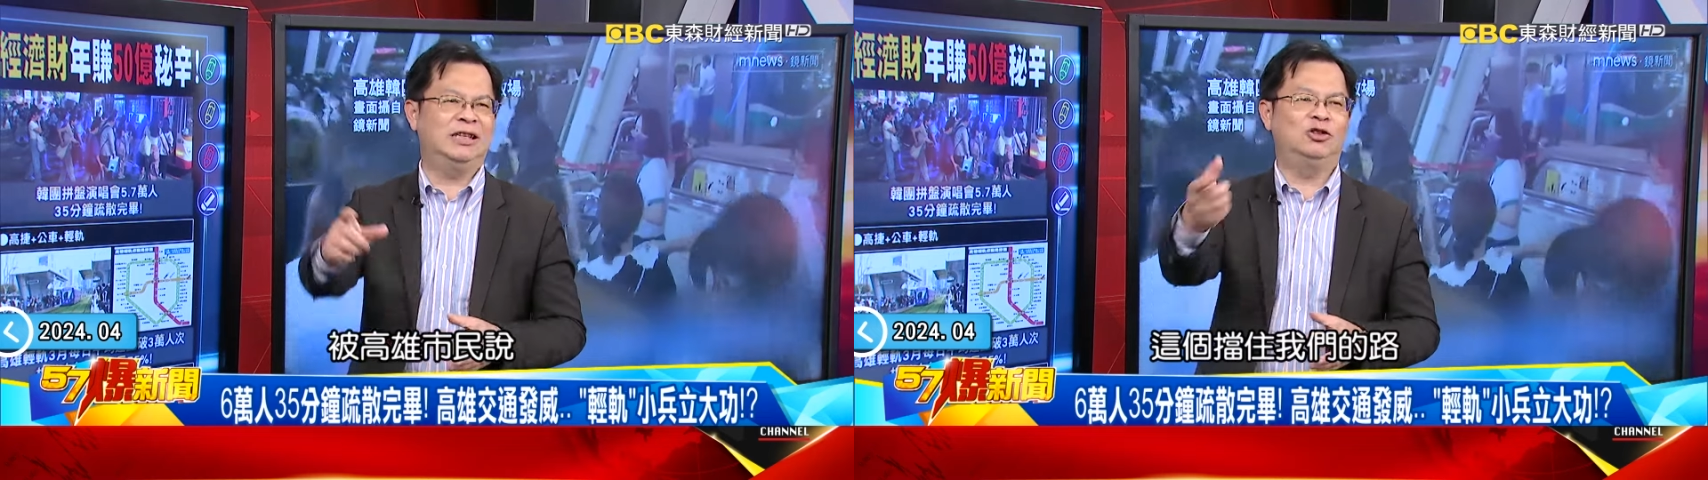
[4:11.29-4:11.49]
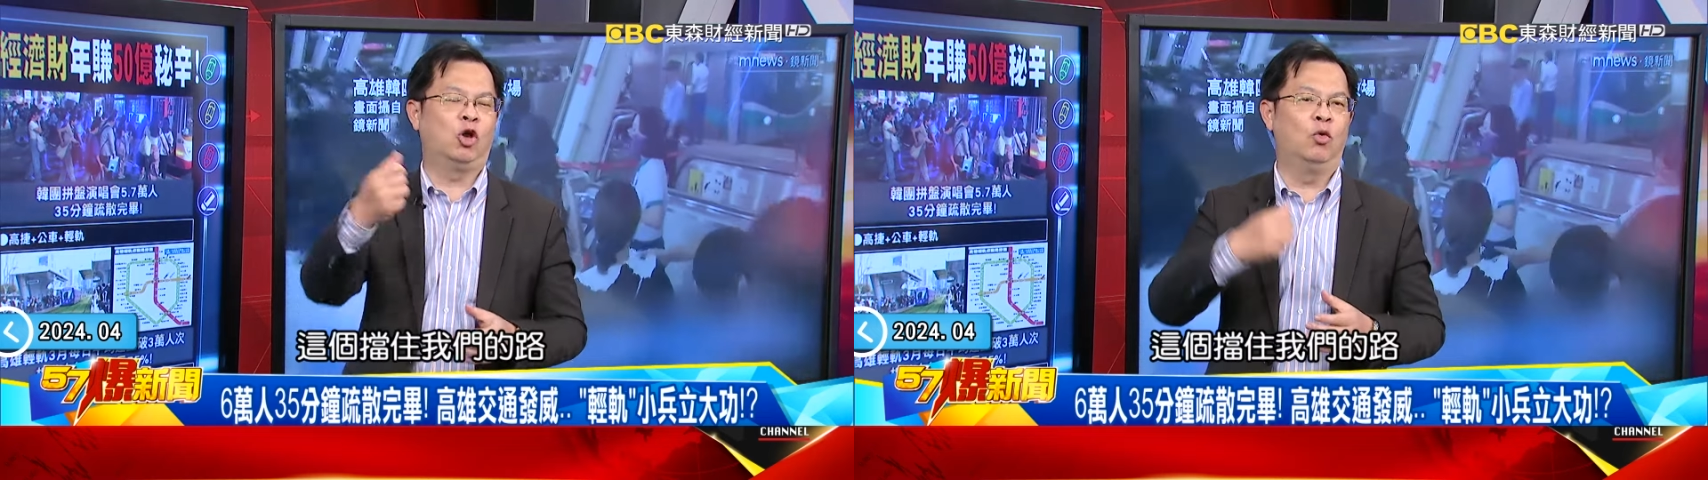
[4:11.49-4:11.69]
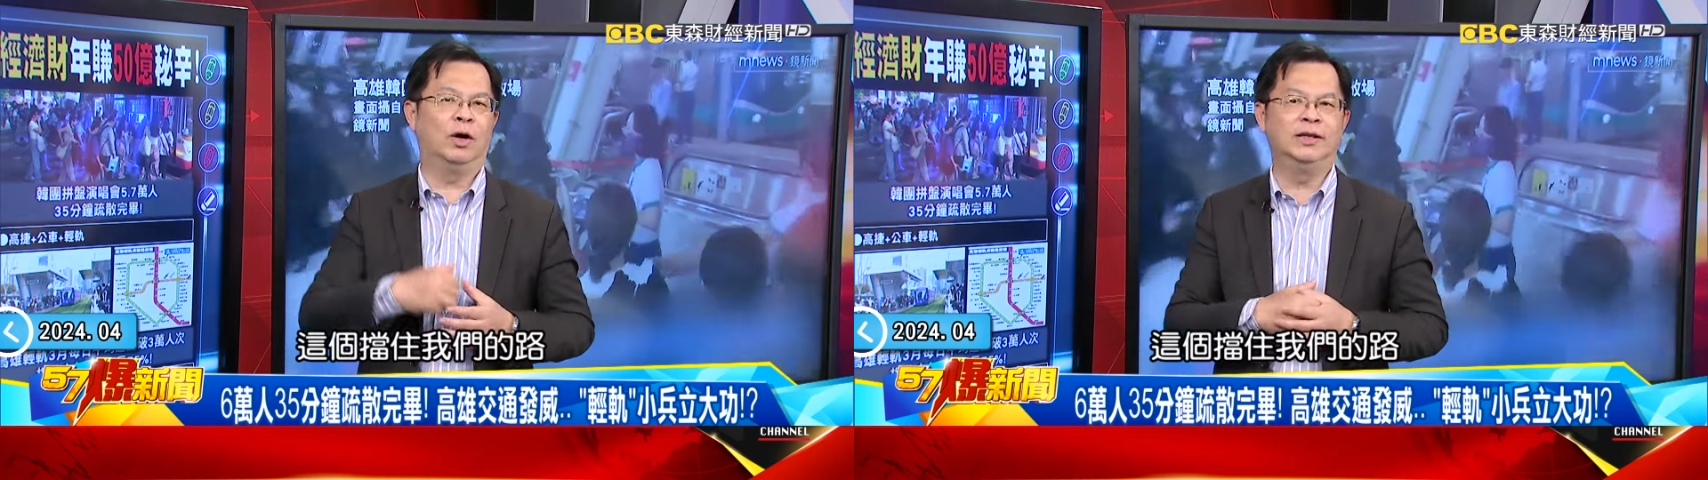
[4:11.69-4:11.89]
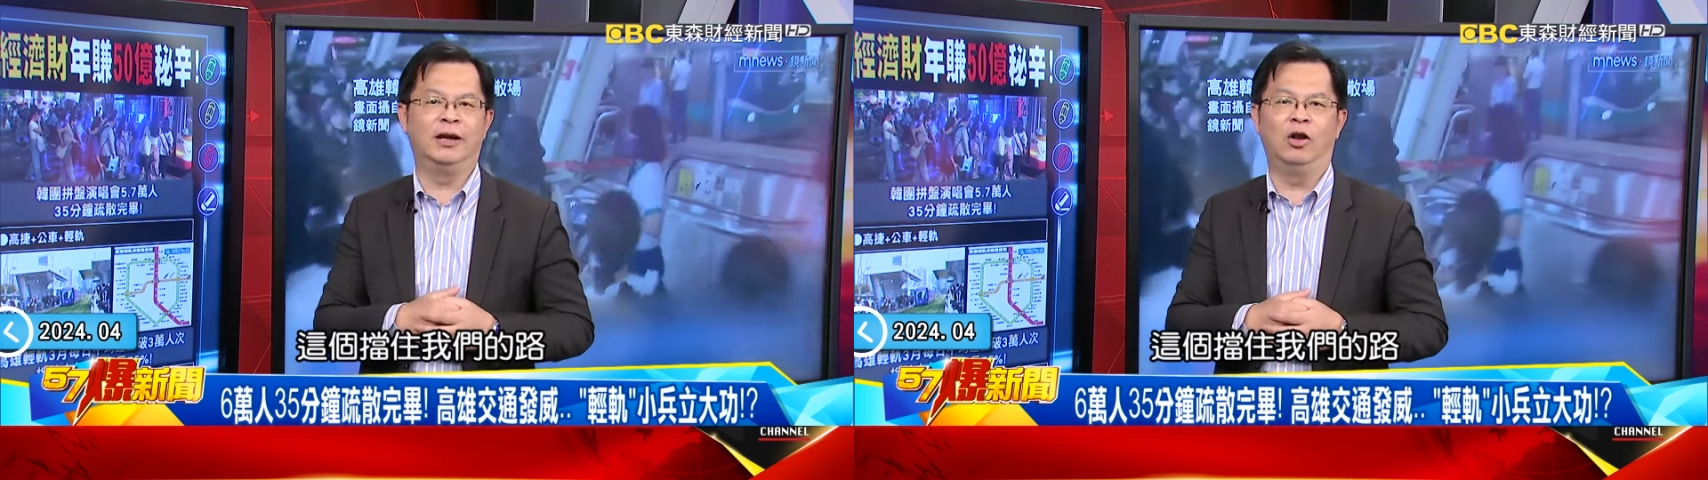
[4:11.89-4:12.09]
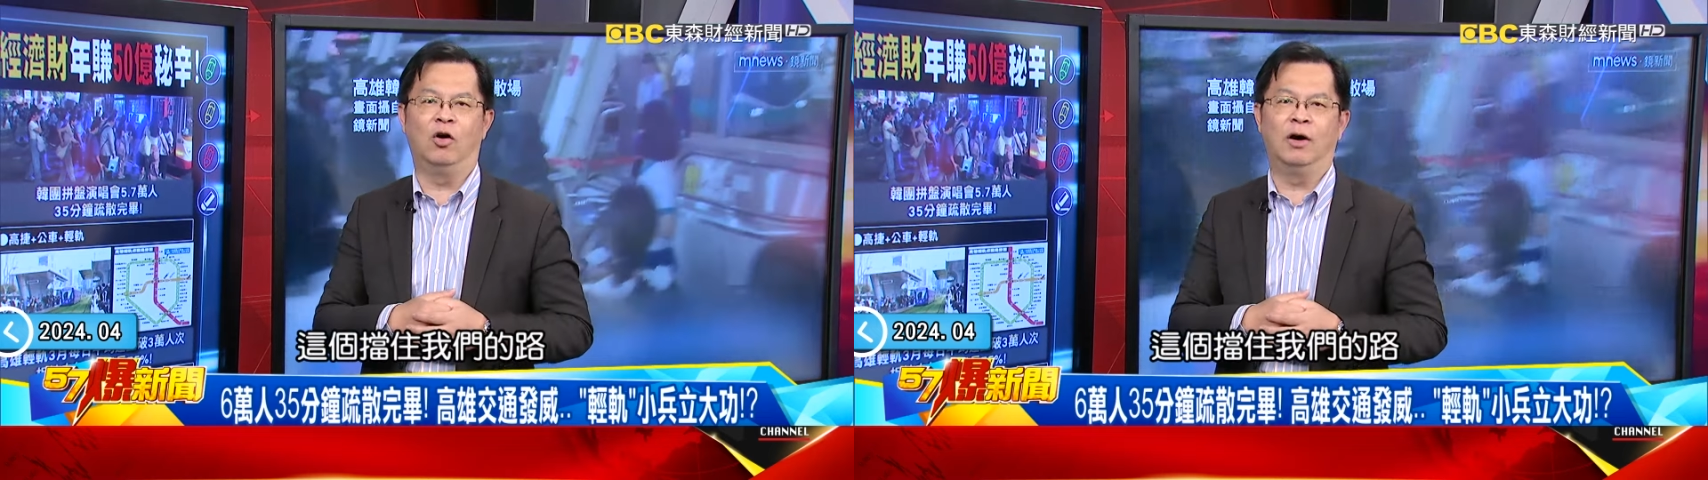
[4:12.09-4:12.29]
这东湾
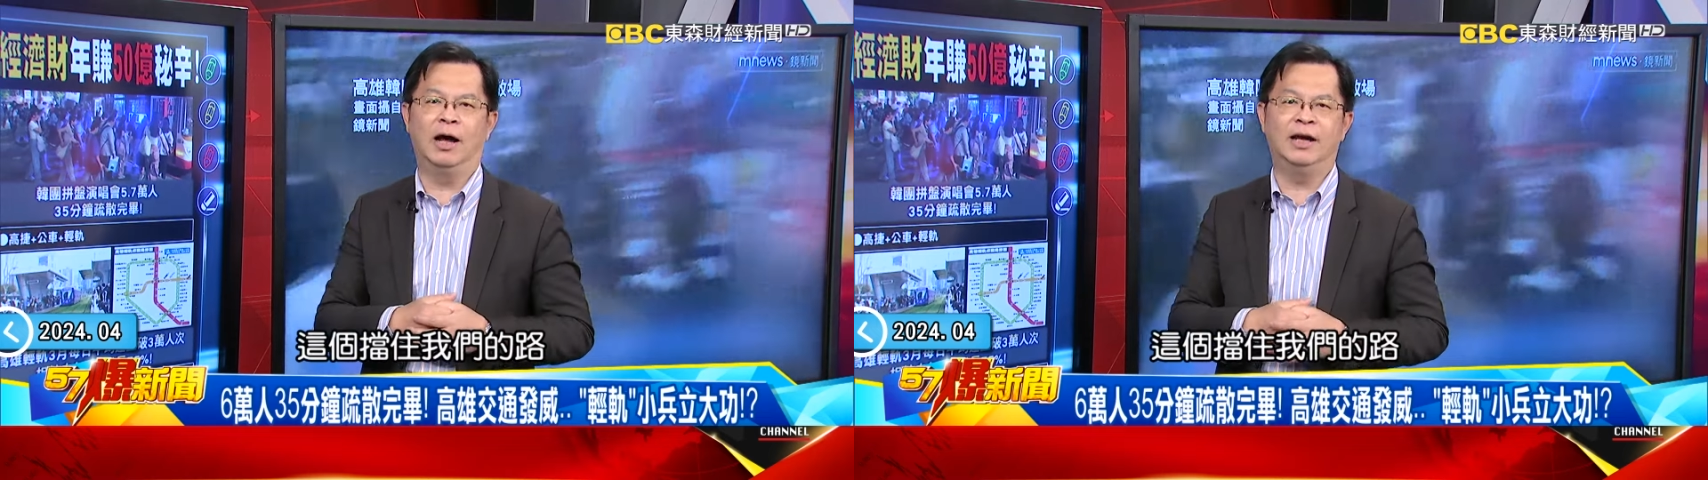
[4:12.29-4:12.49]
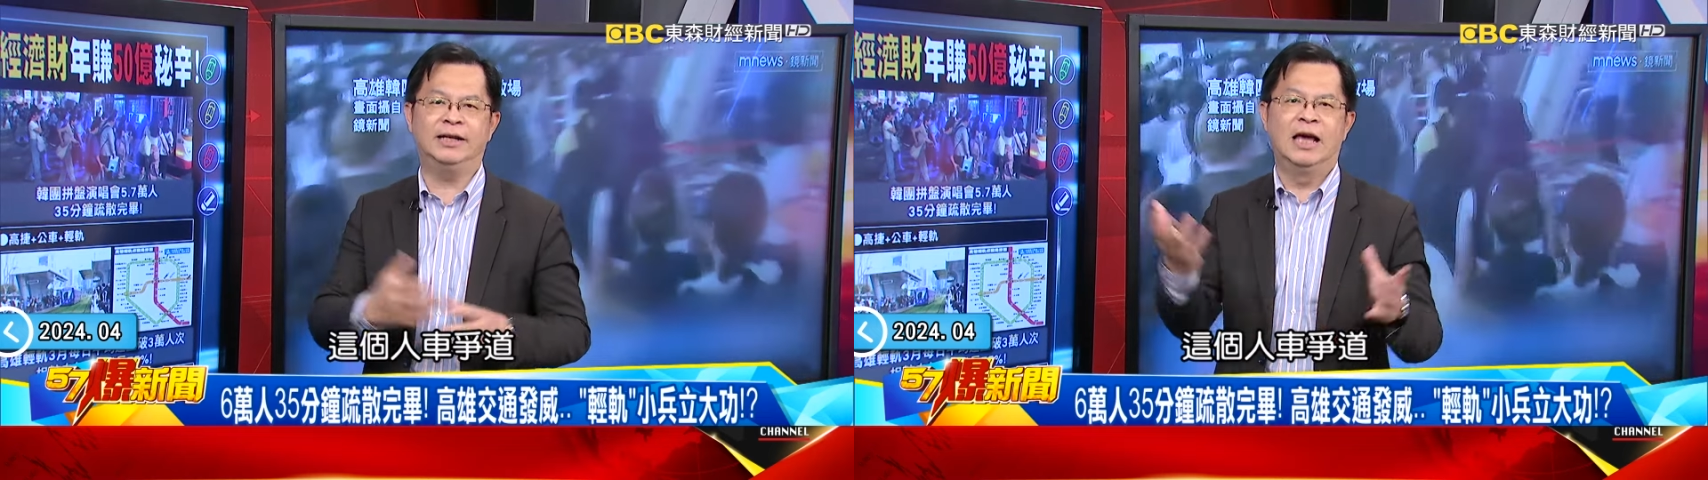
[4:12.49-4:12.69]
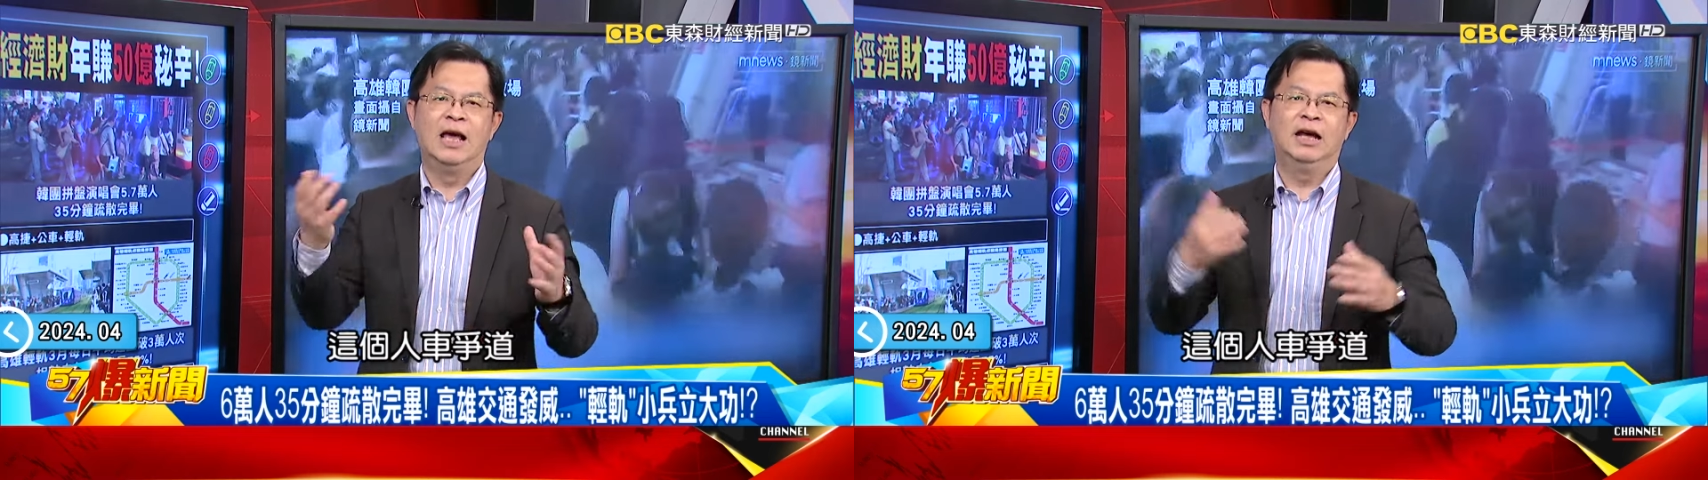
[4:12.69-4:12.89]
的楼啦，哎，